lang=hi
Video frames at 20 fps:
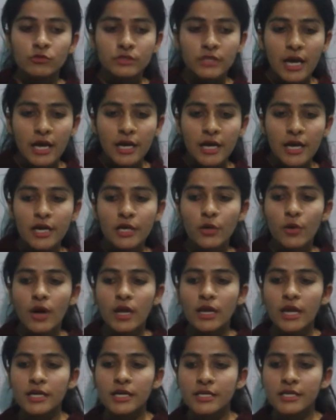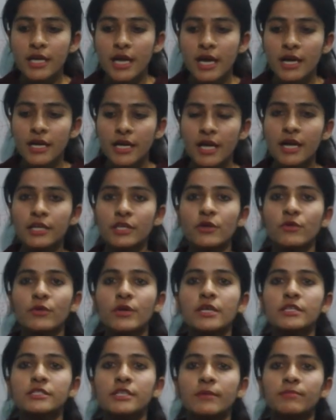उत्तराखंड को अलग किया गया
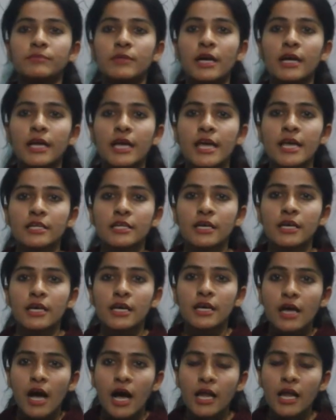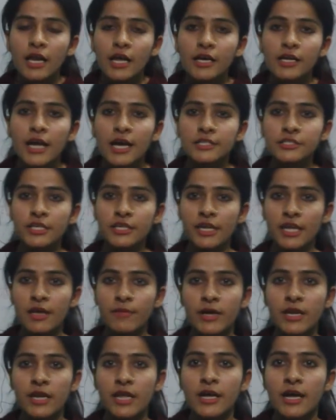क्योंकि जब तक एक अलग राज्य
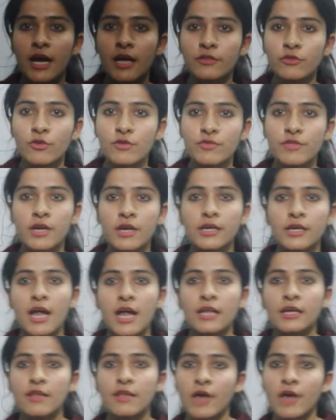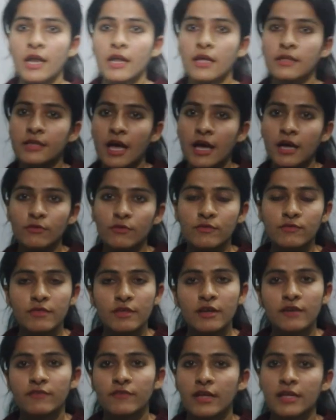नहीं बनेगा तो सरकार का सारा ध्यान उस
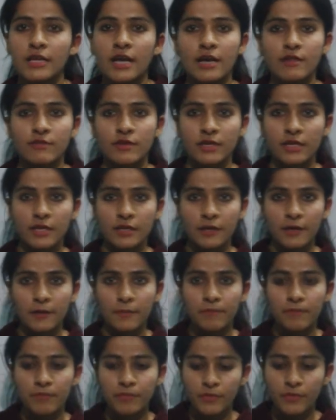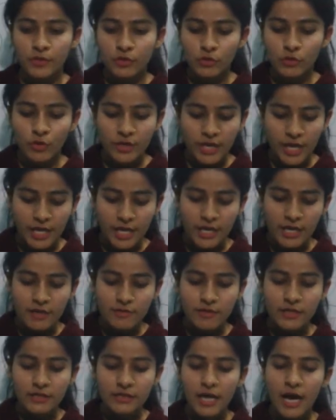तरफ नहीं आ सकेगा तो यही
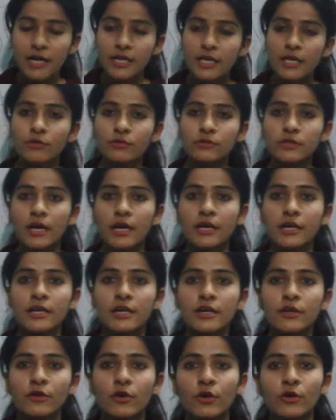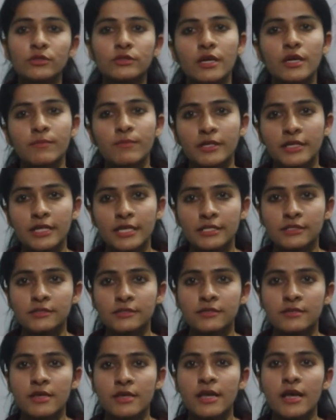रीज़न था कि उत्तराखंड को उत्तर प्रदेश
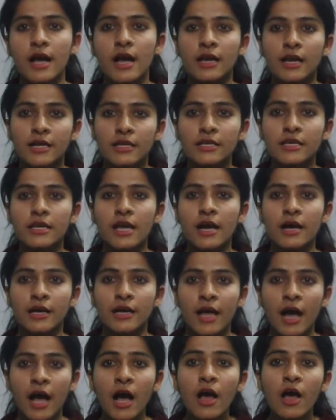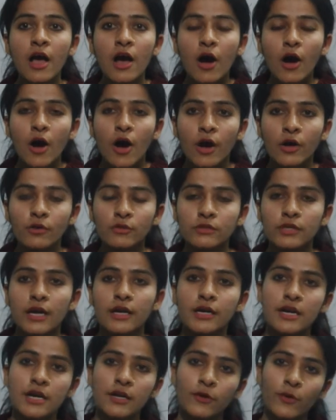से अलग किया गया और
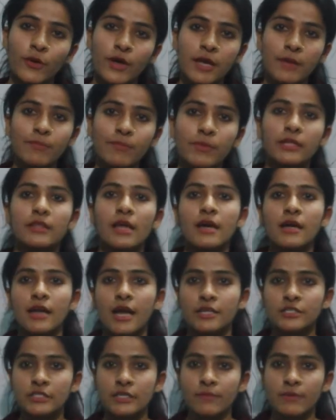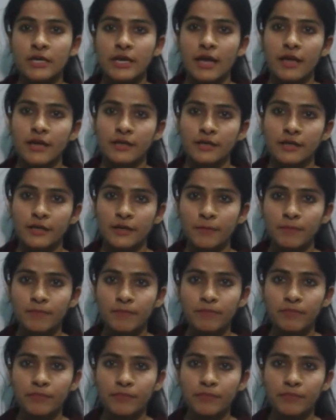उत्तराखंड को एक पृथक राज्य बनाया गया